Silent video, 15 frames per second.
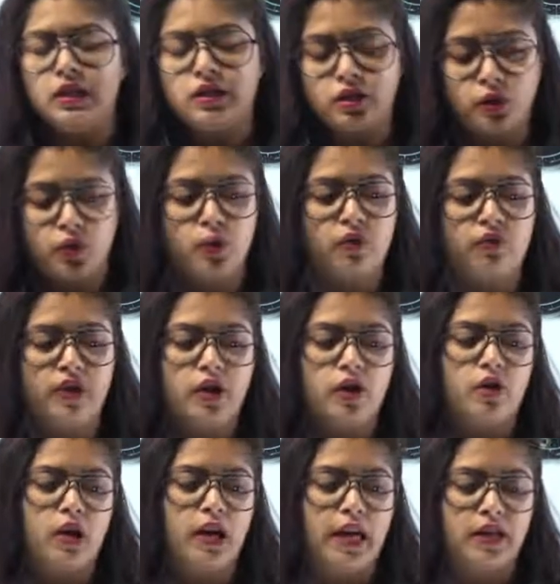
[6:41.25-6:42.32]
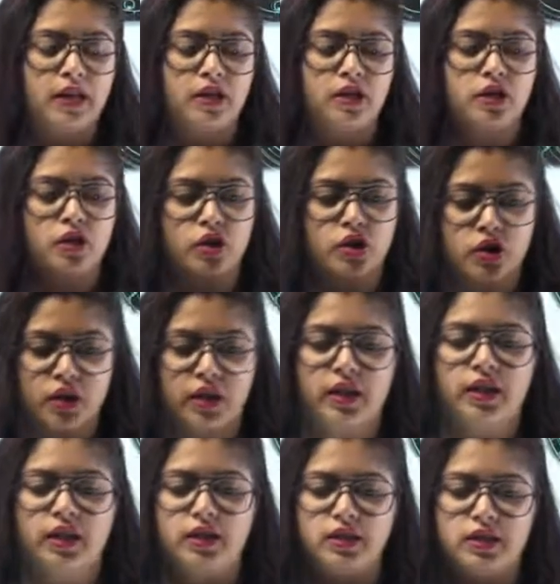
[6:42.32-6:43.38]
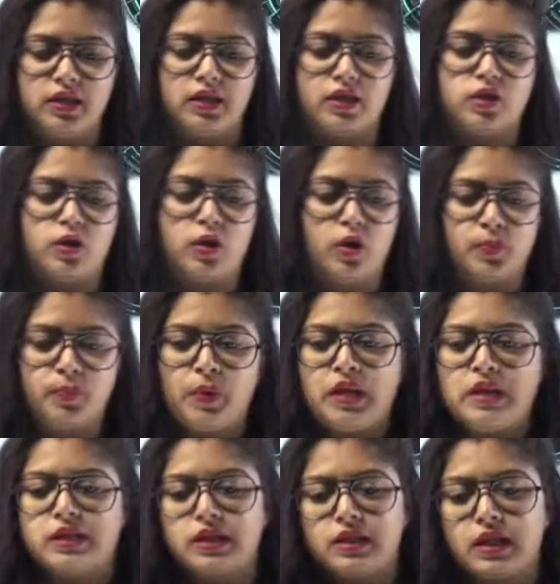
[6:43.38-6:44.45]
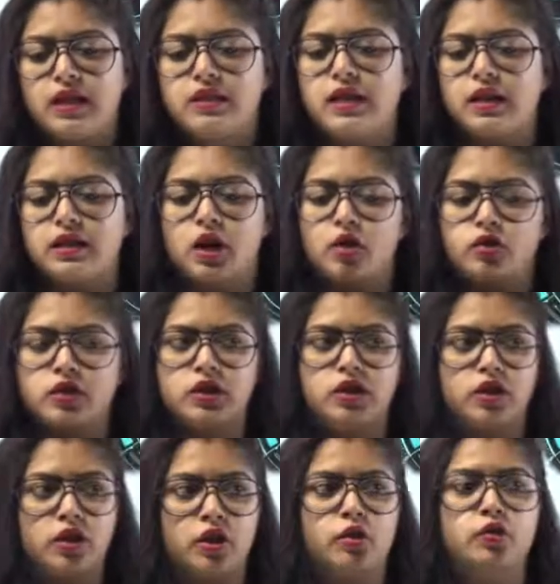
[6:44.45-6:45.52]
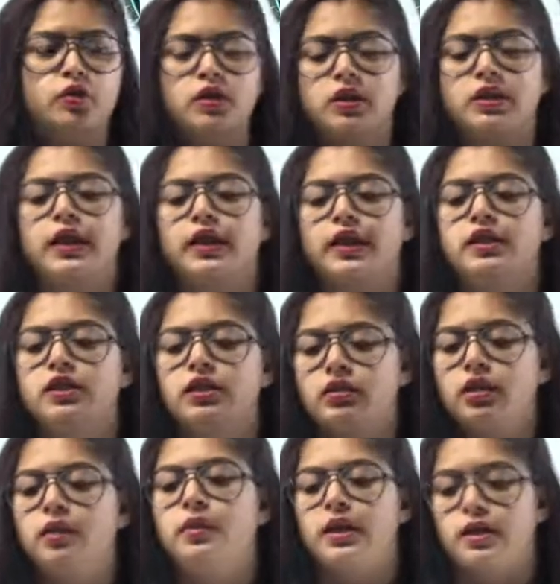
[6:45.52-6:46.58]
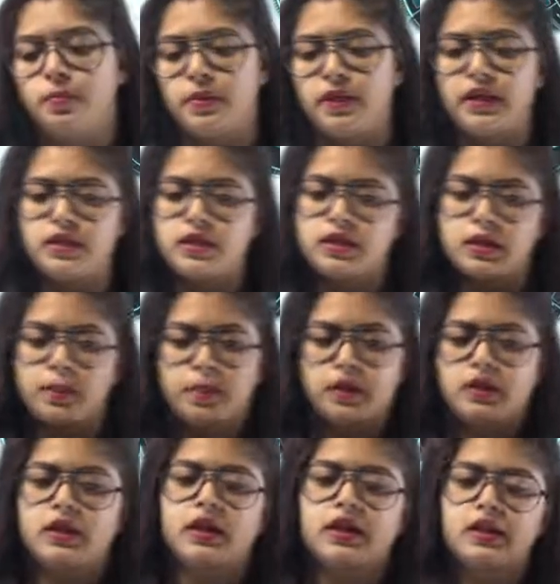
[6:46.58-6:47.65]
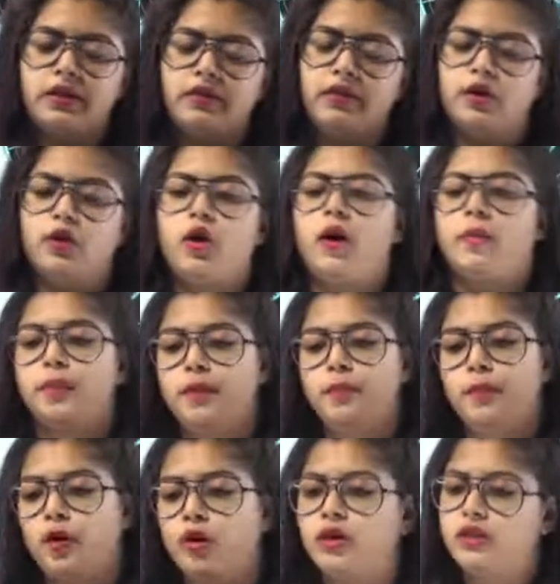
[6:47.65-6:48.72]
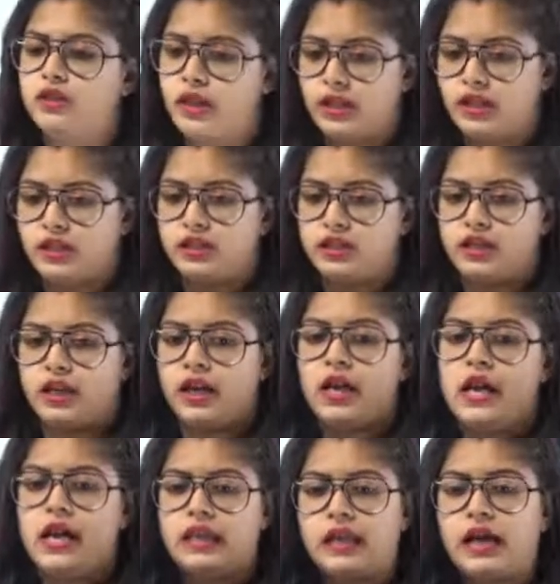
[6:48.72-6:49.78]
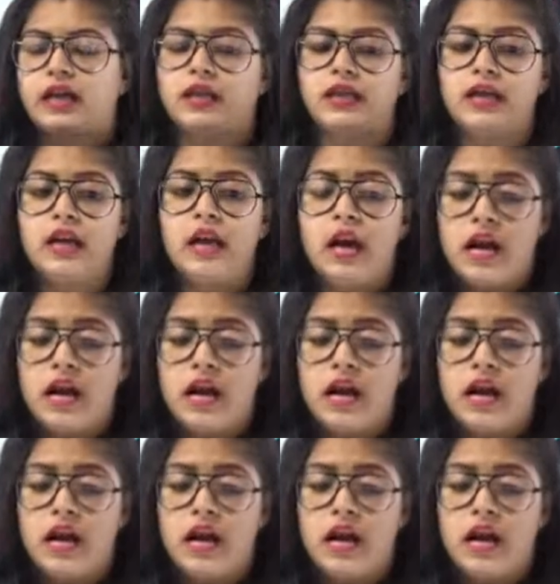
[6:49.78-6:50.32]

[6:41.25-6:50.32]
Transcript: जरूर वीडियो को लाइक कीजिए और शेयर कीजिए इसको जितना ज़्यादा हो उसके जितने यूजीसी नेट के जितने भी एस्पिरेंट्स है सब तक ये वीडियो आपकी पहुंच जानी चाहिए ताकि